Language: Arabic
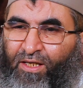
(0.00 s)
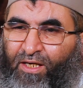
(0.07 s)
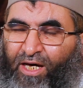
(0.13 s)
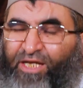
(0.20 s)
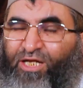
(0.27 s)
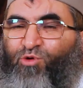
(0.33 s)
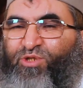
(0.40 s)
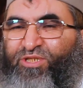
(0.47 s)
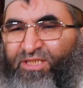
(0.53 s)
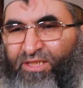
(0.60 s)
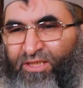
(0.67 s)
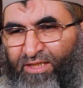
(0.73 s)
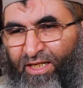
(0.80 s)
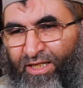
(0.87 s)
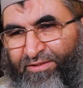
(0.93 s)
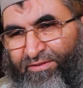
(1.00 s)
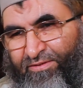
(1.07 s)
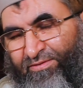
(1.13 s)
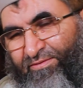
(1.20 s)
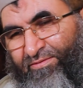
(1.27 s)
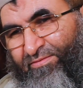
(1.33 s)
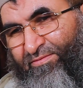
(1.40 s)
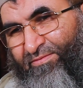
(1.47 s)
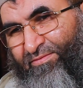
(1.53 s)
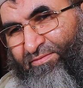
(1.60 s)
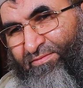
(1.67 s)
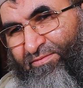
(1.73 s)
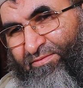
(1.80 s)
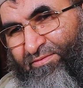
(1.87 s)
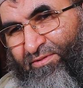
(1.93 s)
أنه استعداد
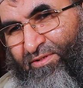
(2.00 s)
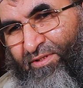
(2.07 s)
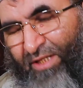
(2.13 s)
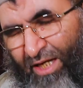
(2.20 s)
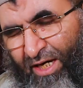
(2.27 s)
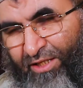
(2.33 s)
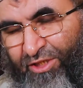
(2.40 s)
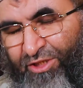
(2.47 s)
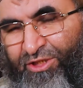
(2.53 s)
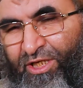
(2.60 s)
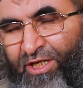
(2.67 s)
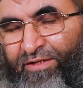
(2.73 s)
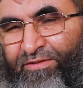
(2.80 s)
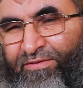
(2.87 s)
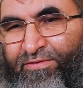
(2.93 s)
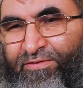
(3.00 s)
لهذا الشهر